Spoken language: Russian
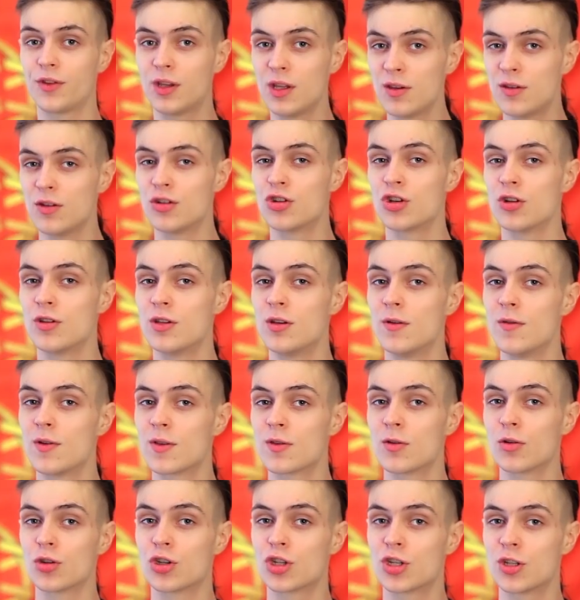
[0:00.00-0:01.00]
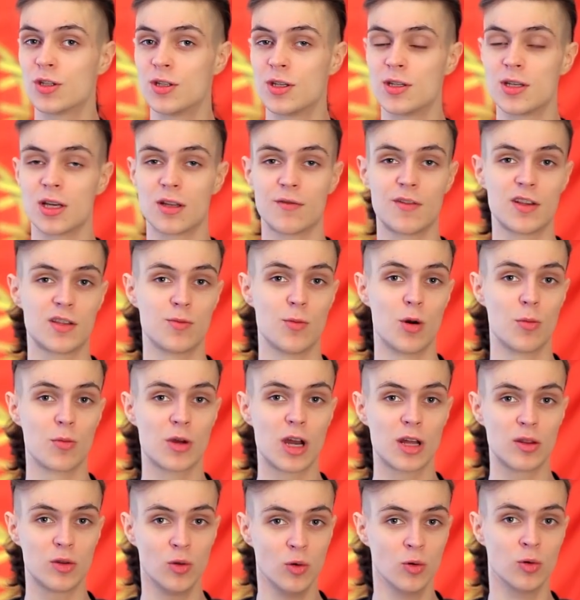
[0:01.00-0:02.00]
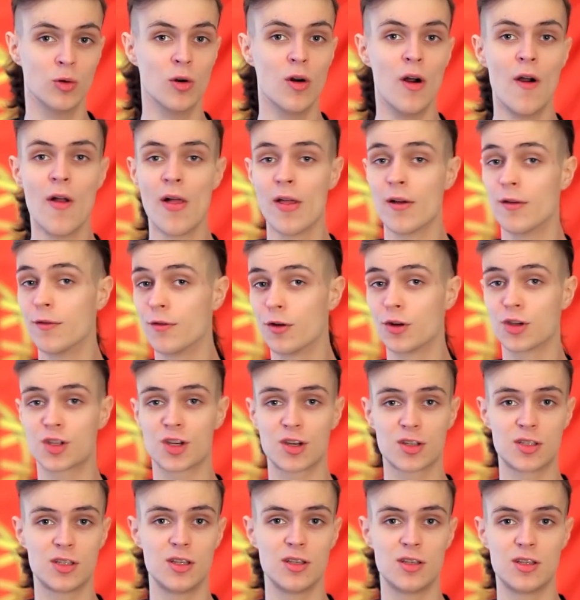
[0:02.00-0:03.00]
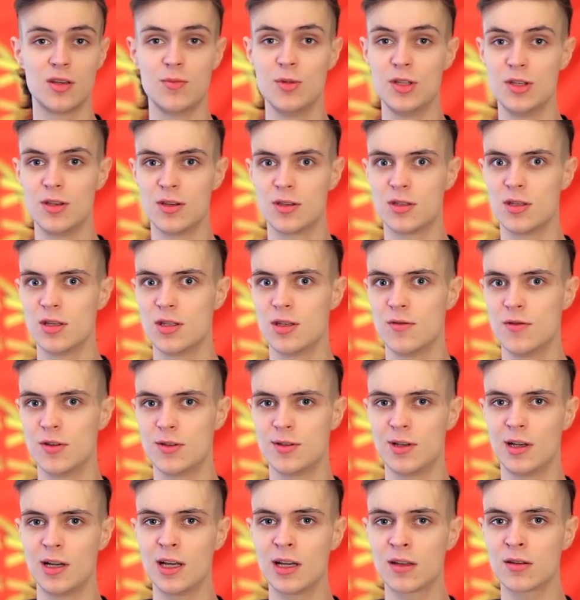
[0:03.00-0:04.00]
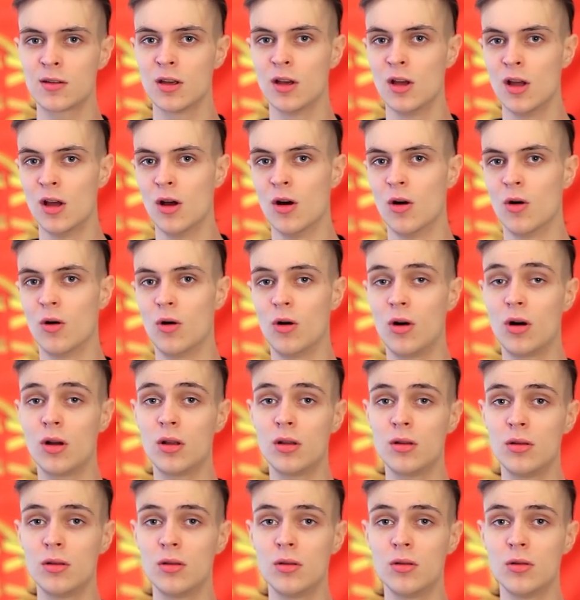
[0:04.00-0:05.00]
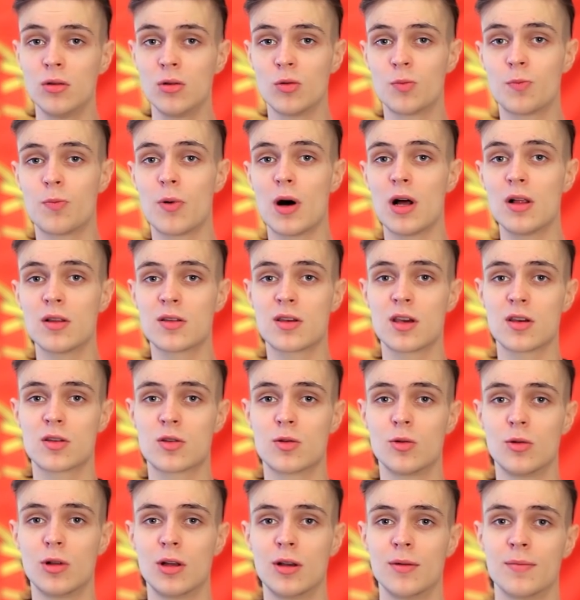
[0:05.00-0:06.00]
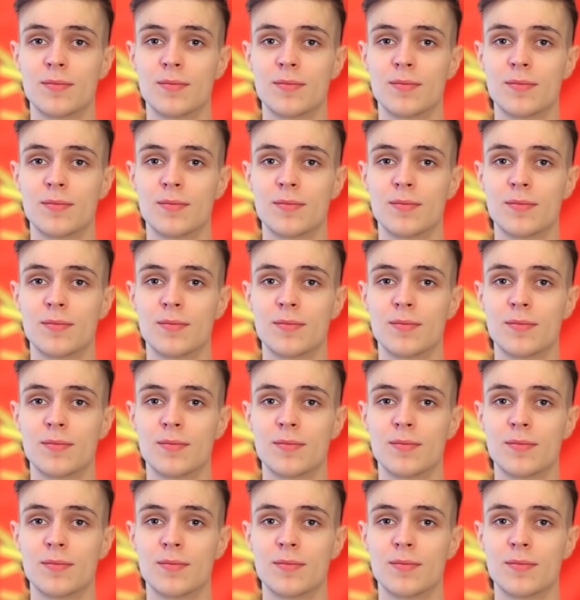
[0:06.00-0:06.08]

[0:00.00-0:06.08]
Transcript: 1968 году, в возрасте 79 лет, он упал со стула,